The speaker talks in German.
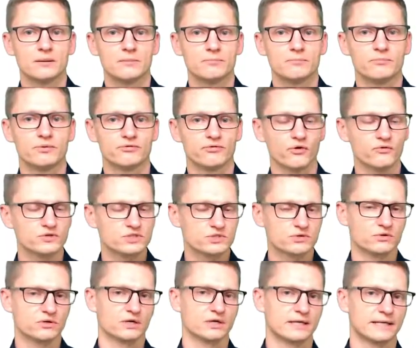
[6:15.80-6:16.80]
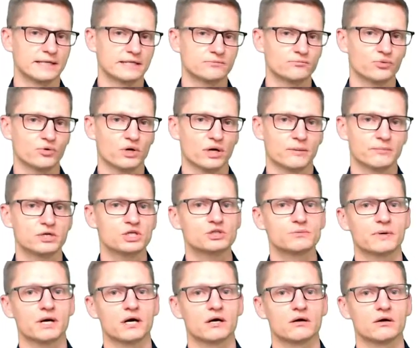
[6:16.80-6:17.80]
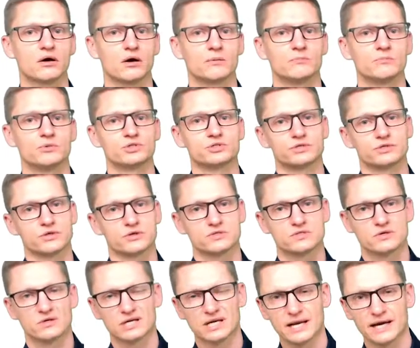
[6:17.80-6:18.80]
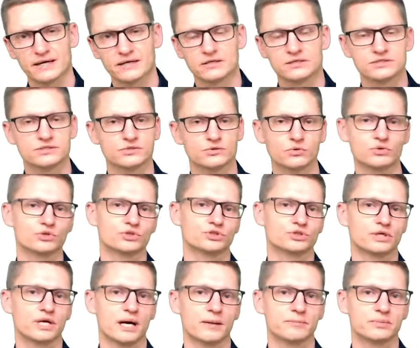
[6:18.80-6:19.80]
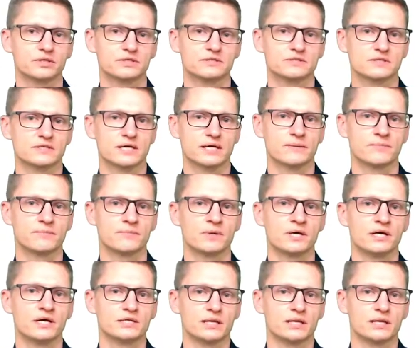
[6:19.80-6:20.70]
Bevor wir zu konkreten Programmiersprachen kommen, möchte ich euch so einen kleinen historischen Abriss geben,